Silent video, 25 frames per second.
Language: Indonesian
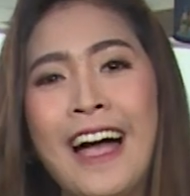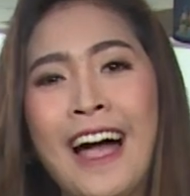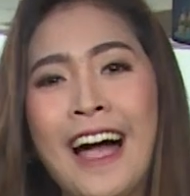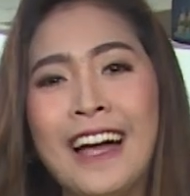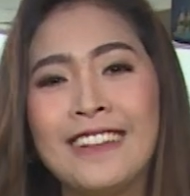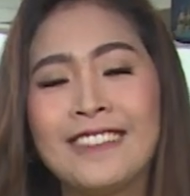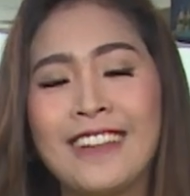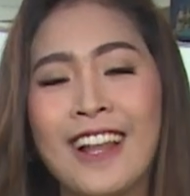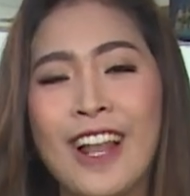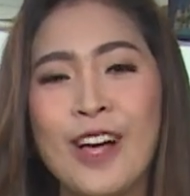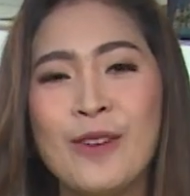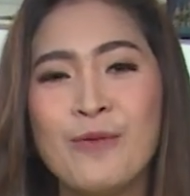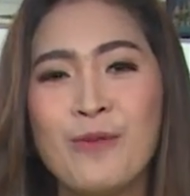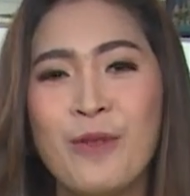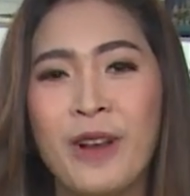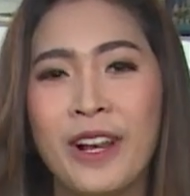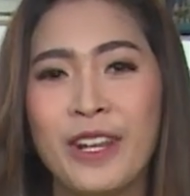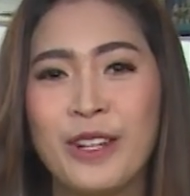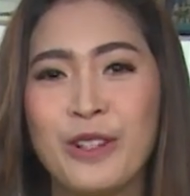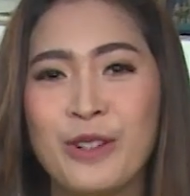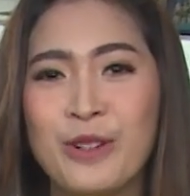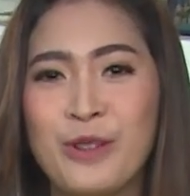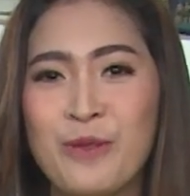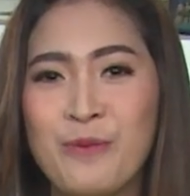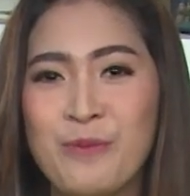
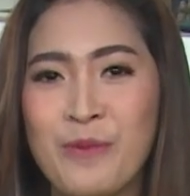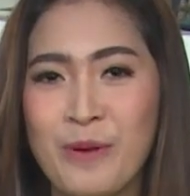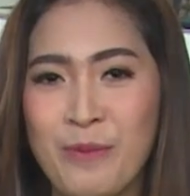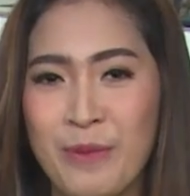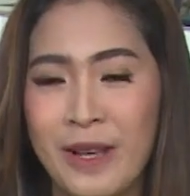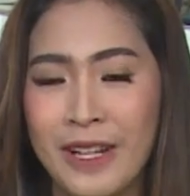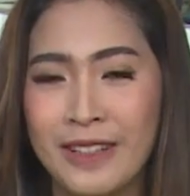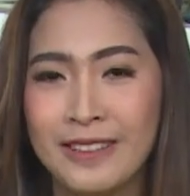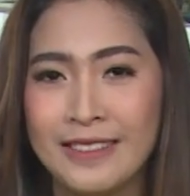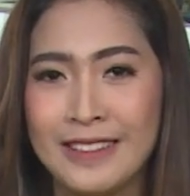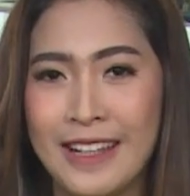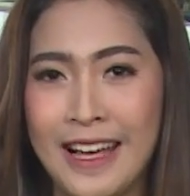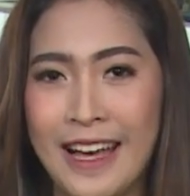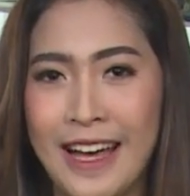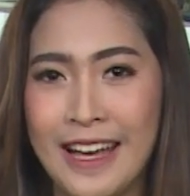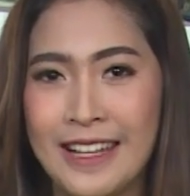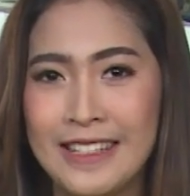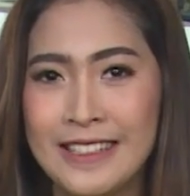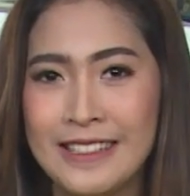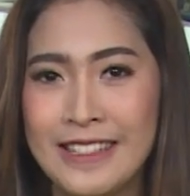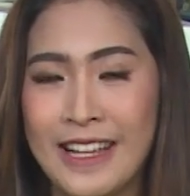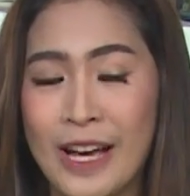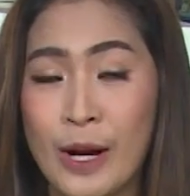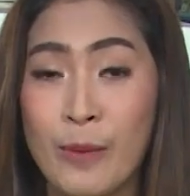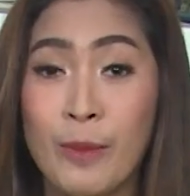Assalamualaikum pemirsa
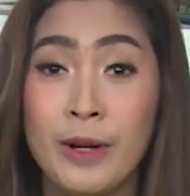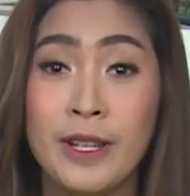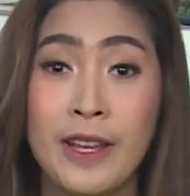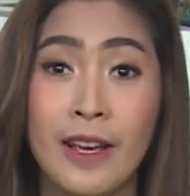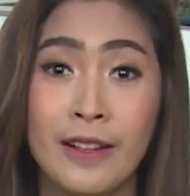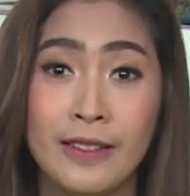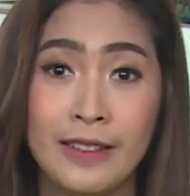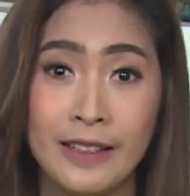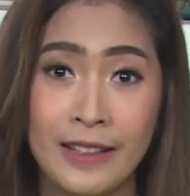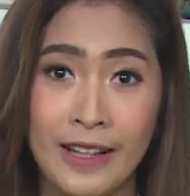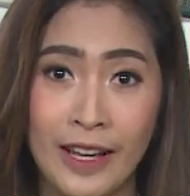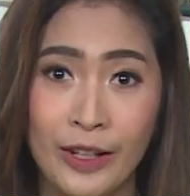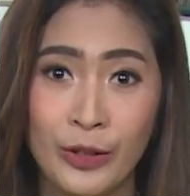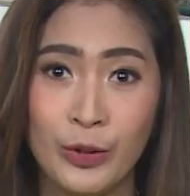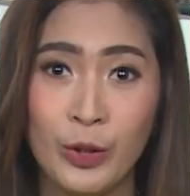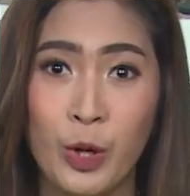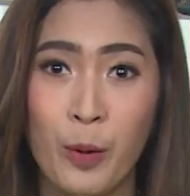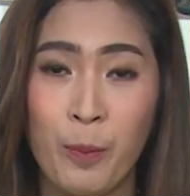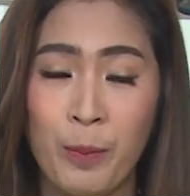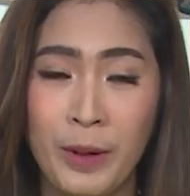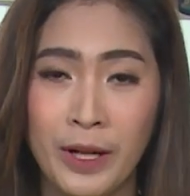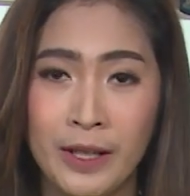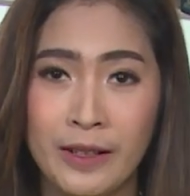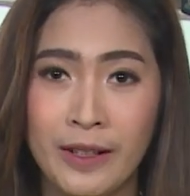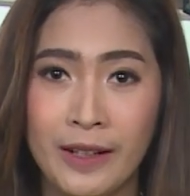Anda menyaksikan
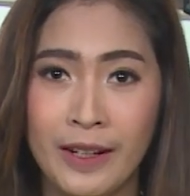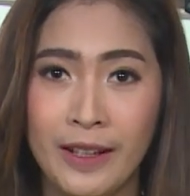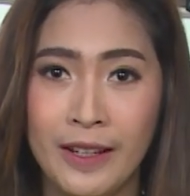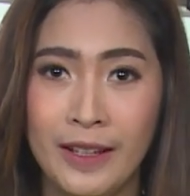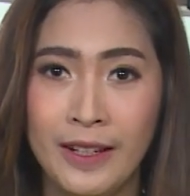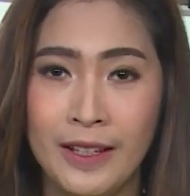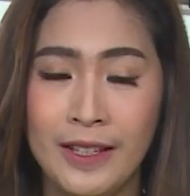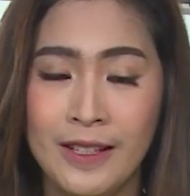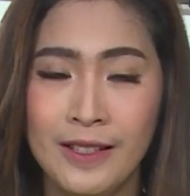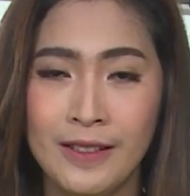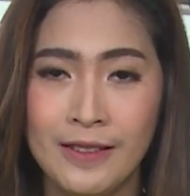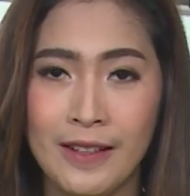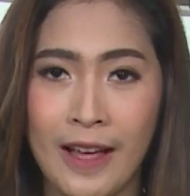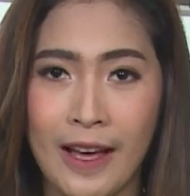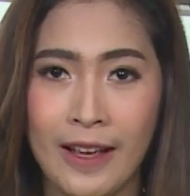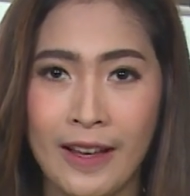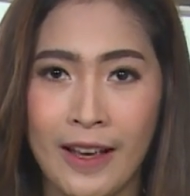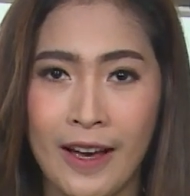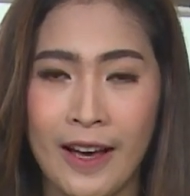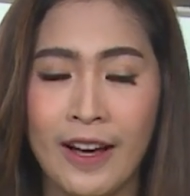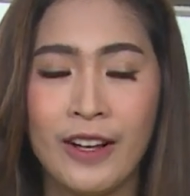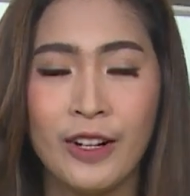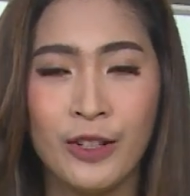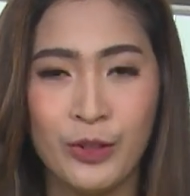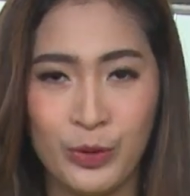topik terkini
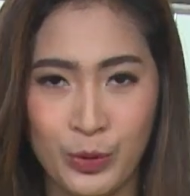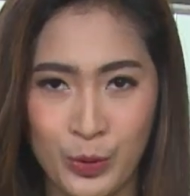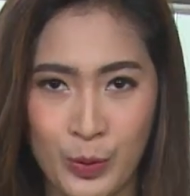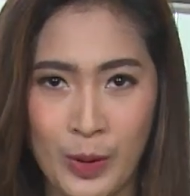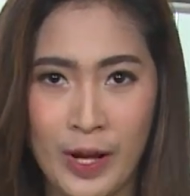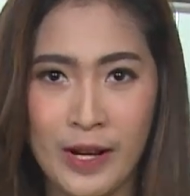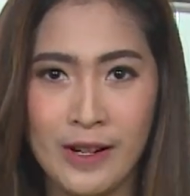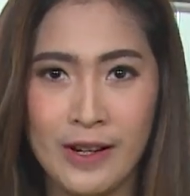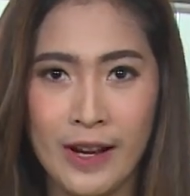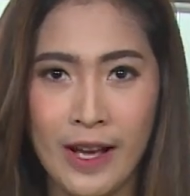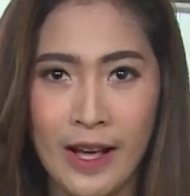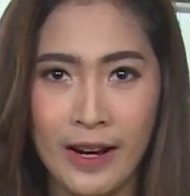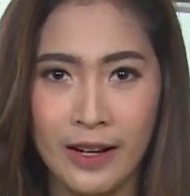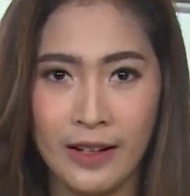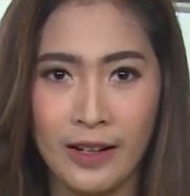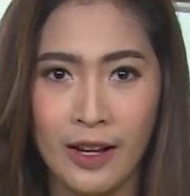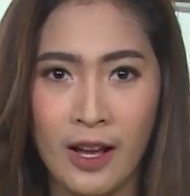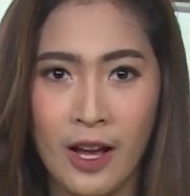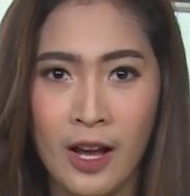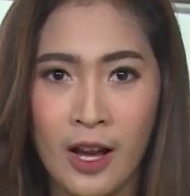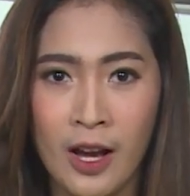saya Restu Landari.